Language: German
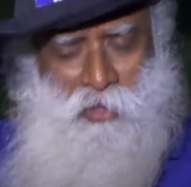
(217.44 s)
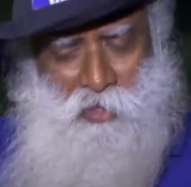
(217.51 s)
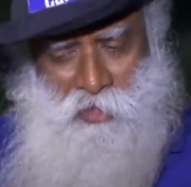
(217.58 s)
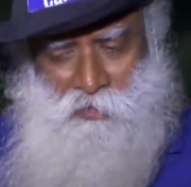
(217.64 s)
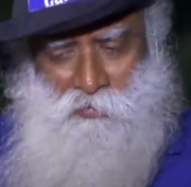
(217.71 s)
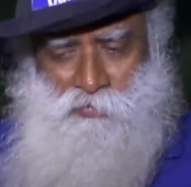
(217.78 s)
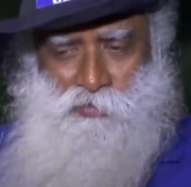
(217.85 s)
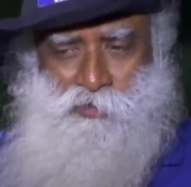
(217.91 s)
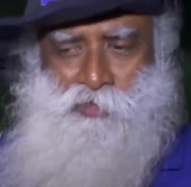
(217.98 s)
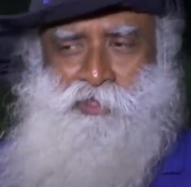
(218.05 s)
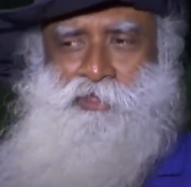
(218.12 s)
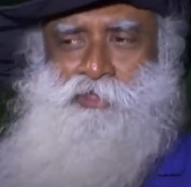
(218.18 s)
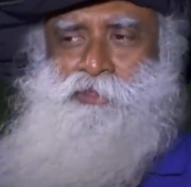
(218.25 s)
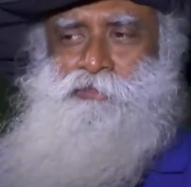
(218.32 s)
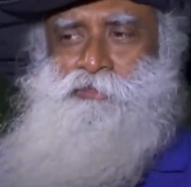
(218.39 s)
Wir alle
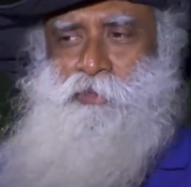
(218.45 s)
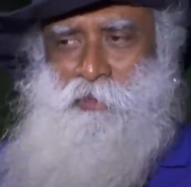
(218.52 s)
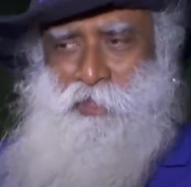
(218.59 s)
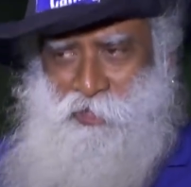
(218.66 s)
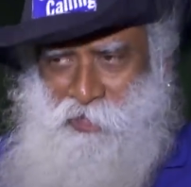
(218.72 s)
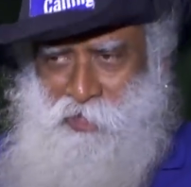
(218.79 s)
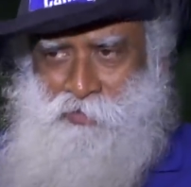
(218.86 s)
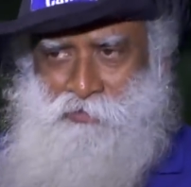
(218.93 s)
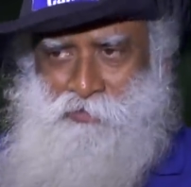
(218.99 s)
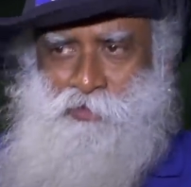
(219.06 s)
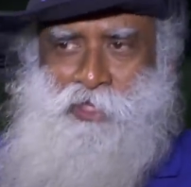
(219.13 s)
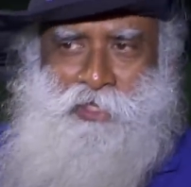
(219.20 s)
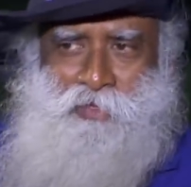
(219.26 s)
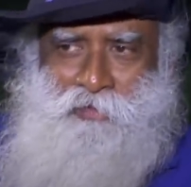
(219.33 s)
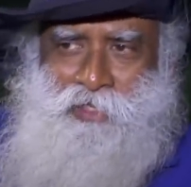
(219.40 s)
essen Nahrung.
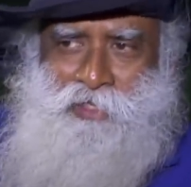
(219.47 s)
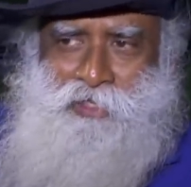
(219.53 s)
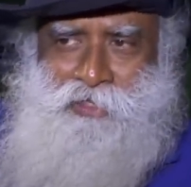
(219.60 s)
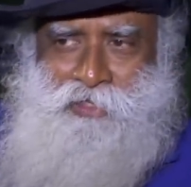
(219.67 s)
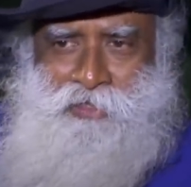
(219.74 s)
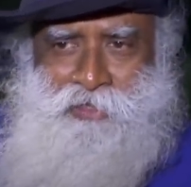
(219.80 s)
Wir müssen